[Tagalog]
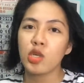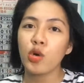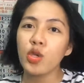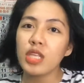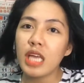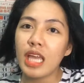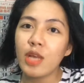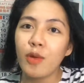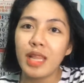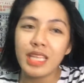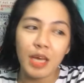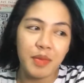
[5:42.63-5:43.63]
So, yun nga.
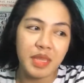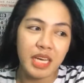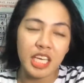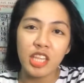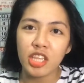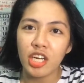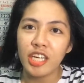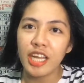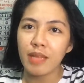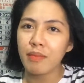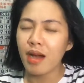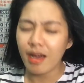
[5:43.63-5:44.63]
Nawalan kami ng
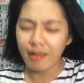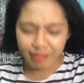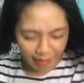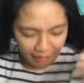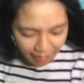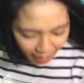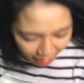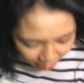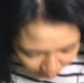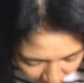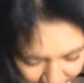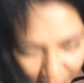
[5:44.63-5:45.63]
internet. Mga
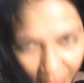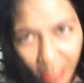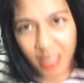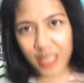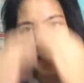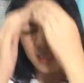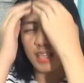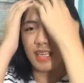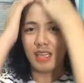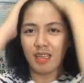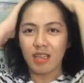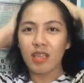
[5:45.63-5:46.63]
10 ba yan?
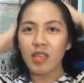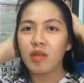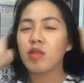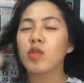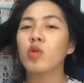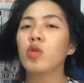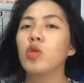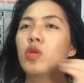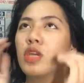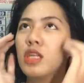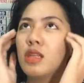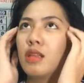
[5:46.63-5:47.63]
2 to
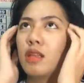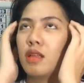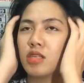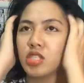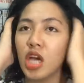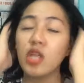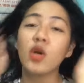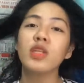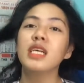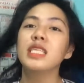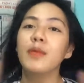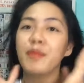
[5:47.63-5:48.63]
3.
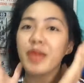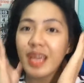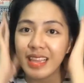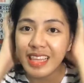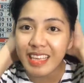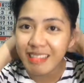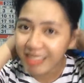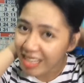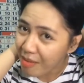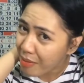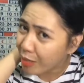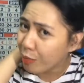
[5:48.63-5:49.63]
Shoutout niya sa
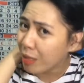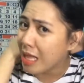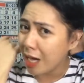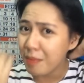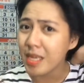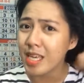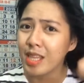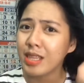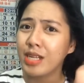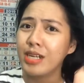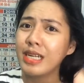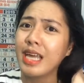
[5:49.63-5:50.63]
PLDT, but wala kaming
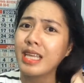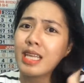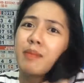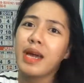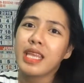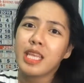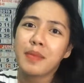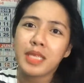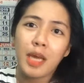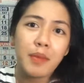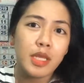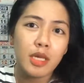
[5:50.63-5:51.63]
internet. Nagbayad
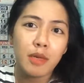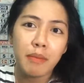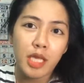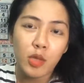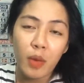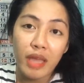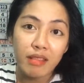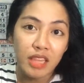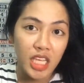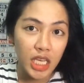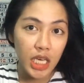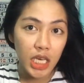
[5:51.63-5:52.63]
naman kami ng May
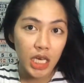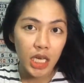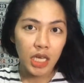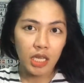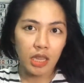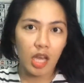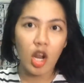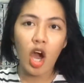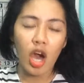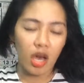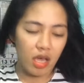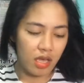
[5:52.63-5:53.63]
20.
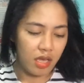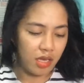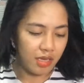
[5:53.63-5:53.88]
Laro!